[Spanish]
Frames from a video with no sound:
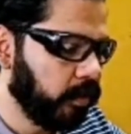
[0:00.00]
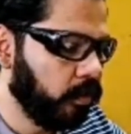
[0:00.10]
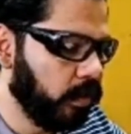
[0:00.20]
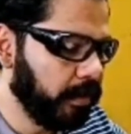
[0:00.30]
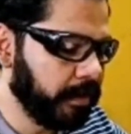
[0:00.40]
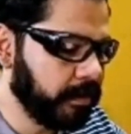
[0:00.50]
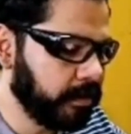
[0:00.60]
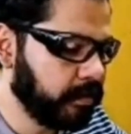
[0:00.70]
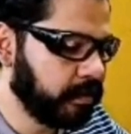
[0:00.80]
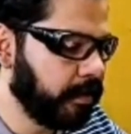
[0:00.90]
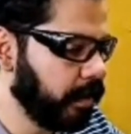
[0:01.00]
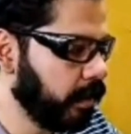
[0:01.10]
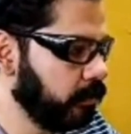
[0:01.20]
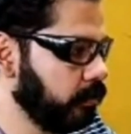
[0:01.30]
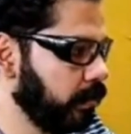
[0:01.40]
o a veces
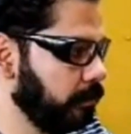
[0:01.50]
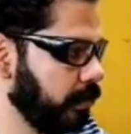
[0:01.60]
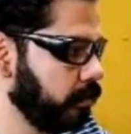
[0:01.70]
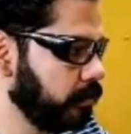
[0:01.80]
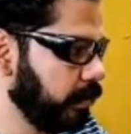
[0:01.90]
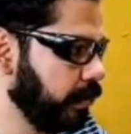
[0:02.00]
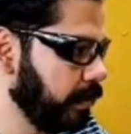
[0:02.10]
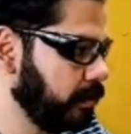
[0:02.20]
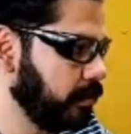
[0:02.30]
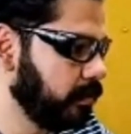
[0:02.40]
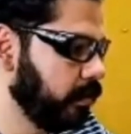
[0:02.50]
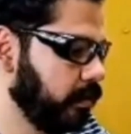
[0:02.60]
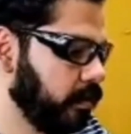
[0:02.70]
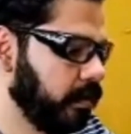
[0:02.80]
trabajar con elementos que ya existen